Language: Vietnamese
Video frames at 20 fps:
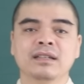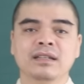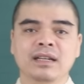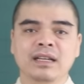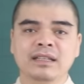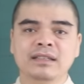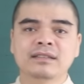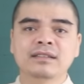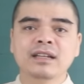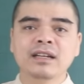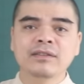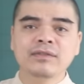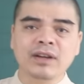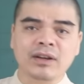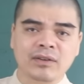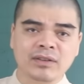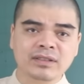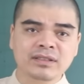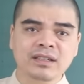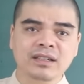lại rơi
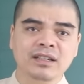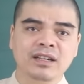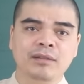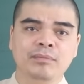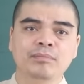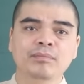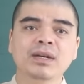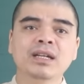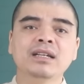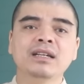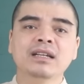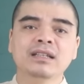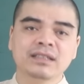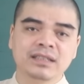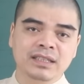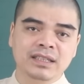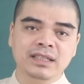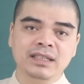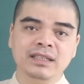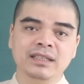vào cái trường hợp bất đắc
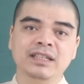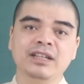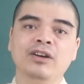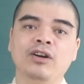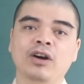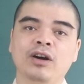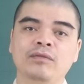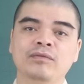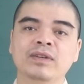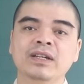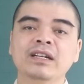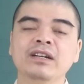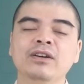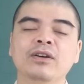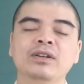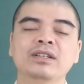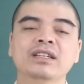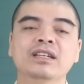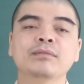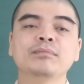dĩ thì họ vẫn
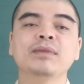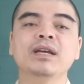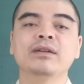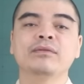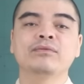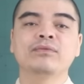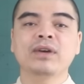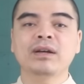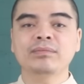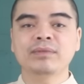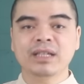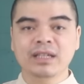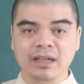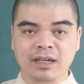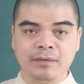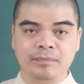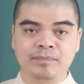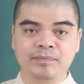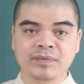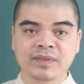có những cái biện pháp thích
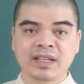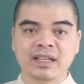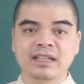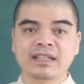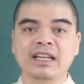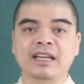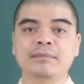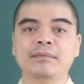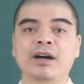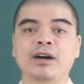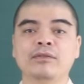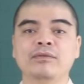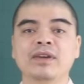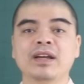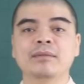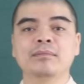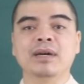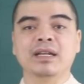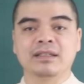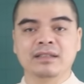hợp để bảo
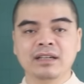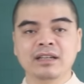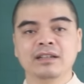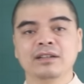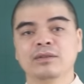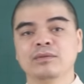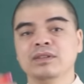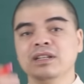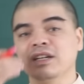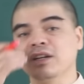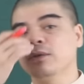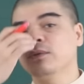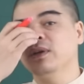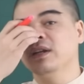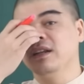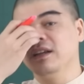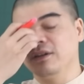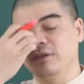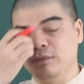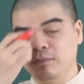vệ bản thân cũng như là cái quyền
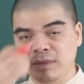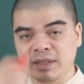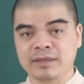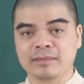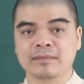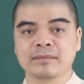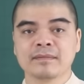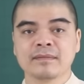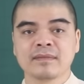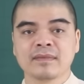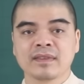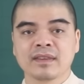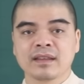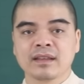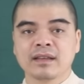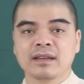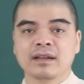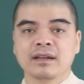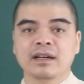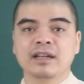lợi của mình.
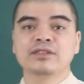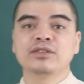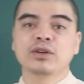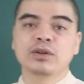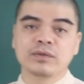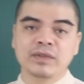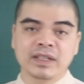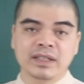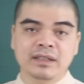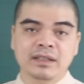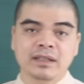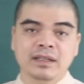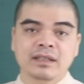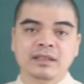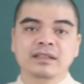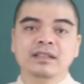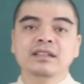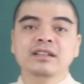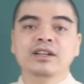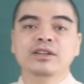Thưa quý vị,
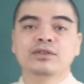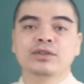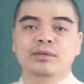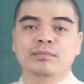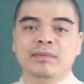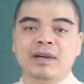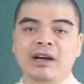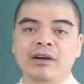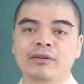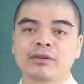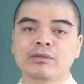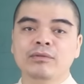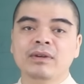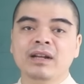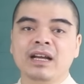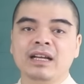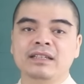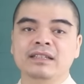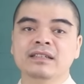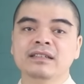những người tuổi Mão cũng
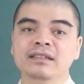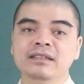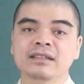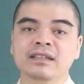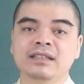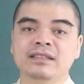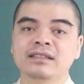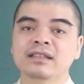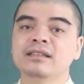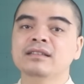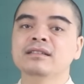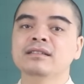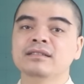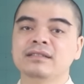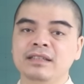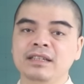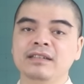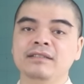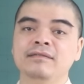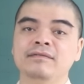là những người rất tự
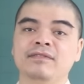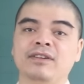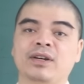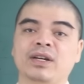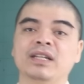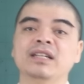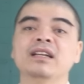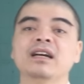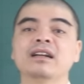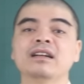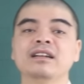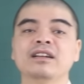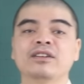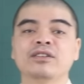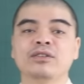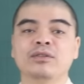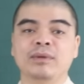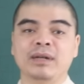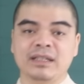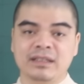tin vào cái năng lực
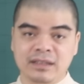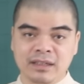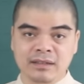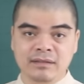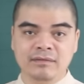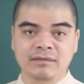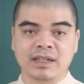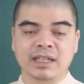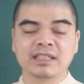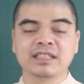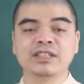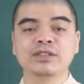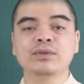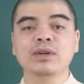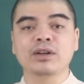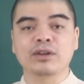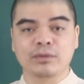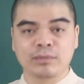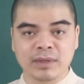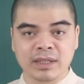của bản thân và cái trí
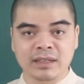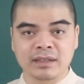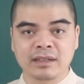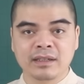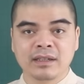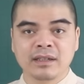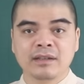tuệ của mình.